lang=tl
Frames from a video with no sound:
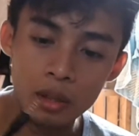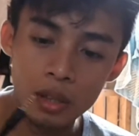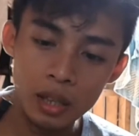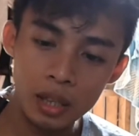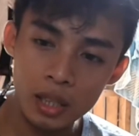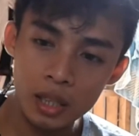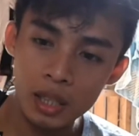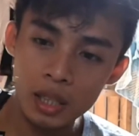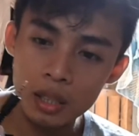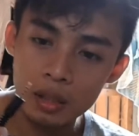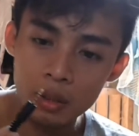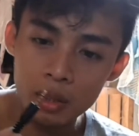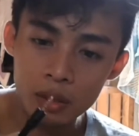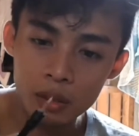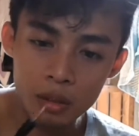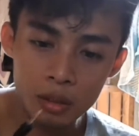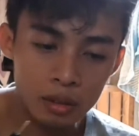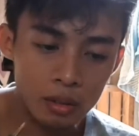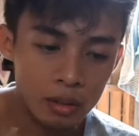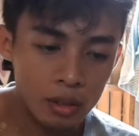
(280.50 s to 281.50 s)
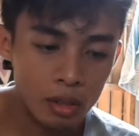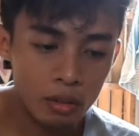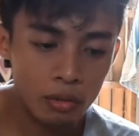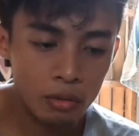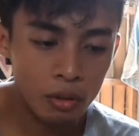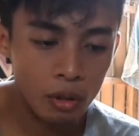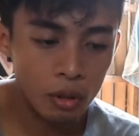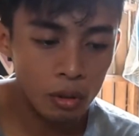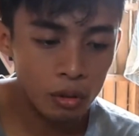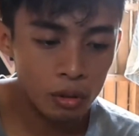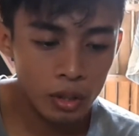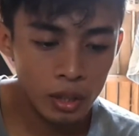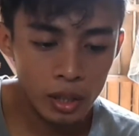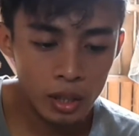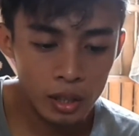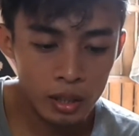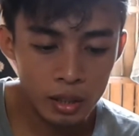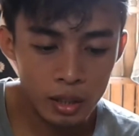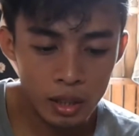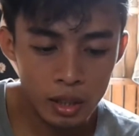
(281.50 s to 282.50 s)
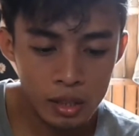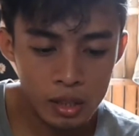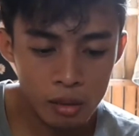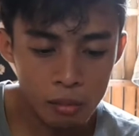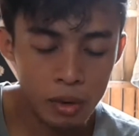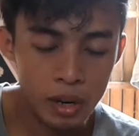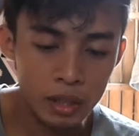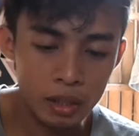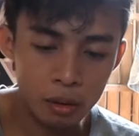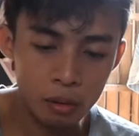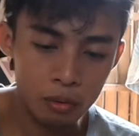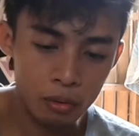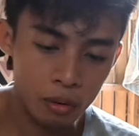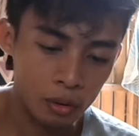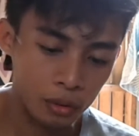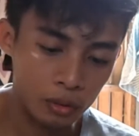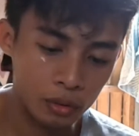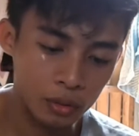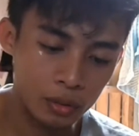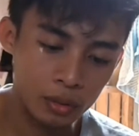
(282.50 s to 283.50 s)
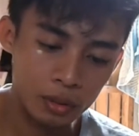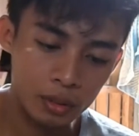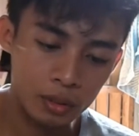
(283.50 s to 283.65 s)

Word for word: Wow, ano to? Sa phone and then sa microphone.